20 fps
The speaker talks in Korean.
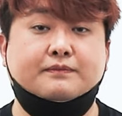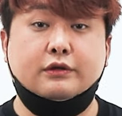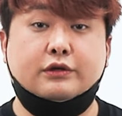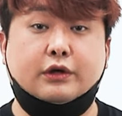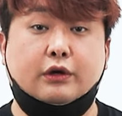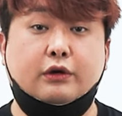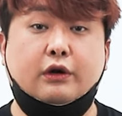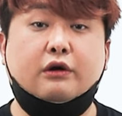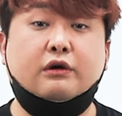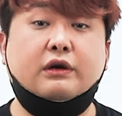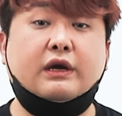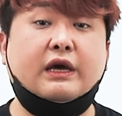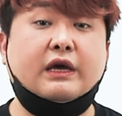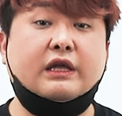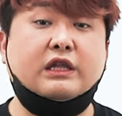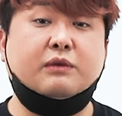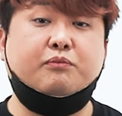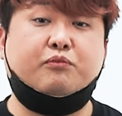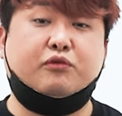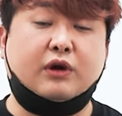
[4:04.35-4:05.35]
전력
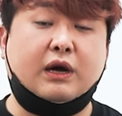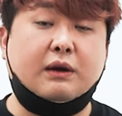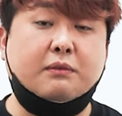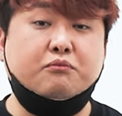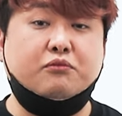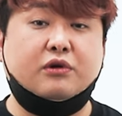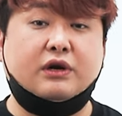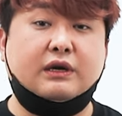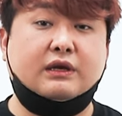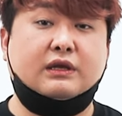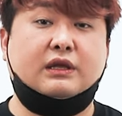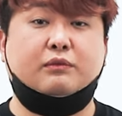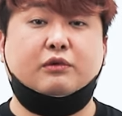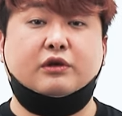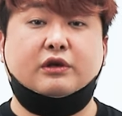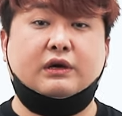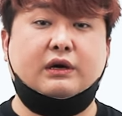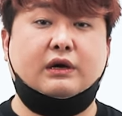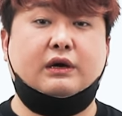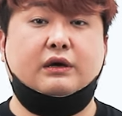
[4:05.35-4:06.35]
라인이 불안불안하다
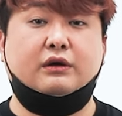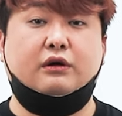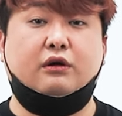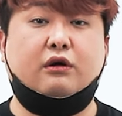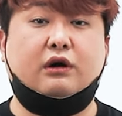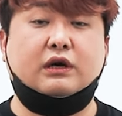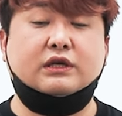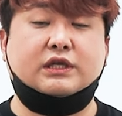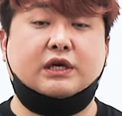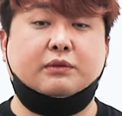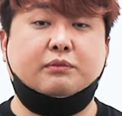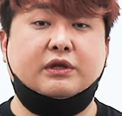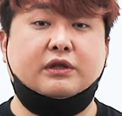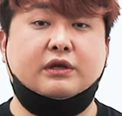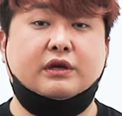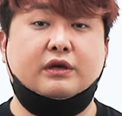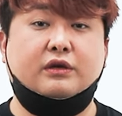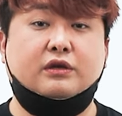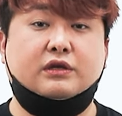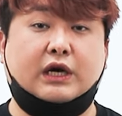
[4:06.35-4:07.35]
보니까 여러 가지
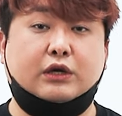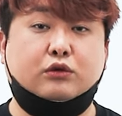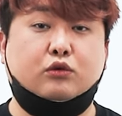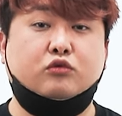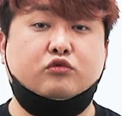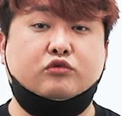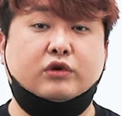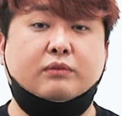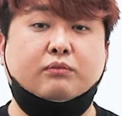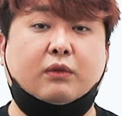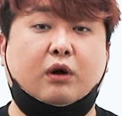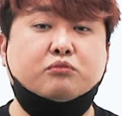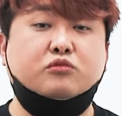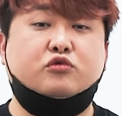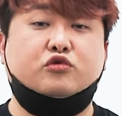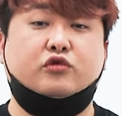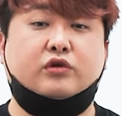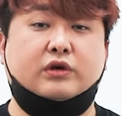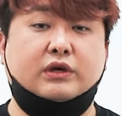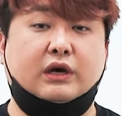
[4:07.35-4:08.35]
장비들이 작동 중에
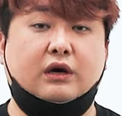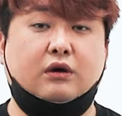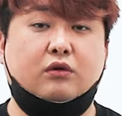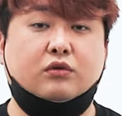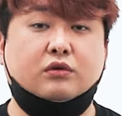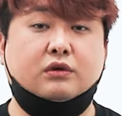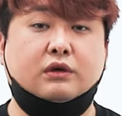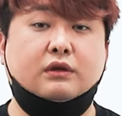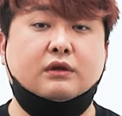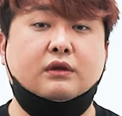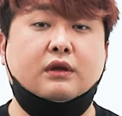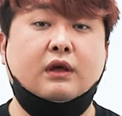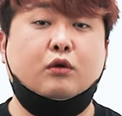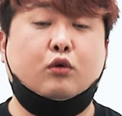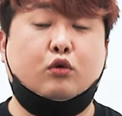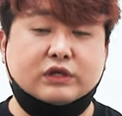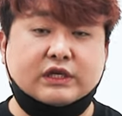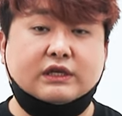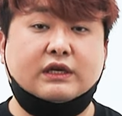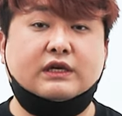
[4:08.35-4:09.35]
멈추거나 혹은
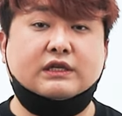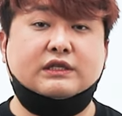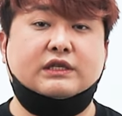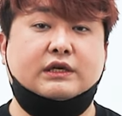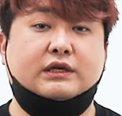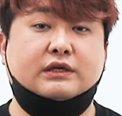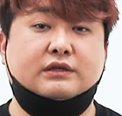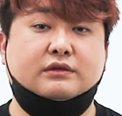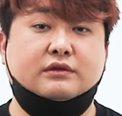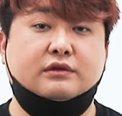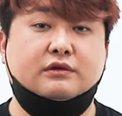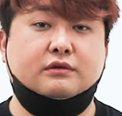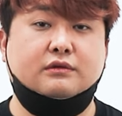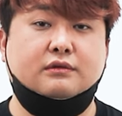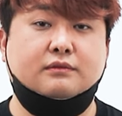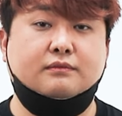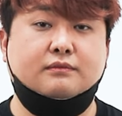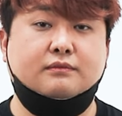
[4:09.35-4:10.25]
고장나기 시작했어요.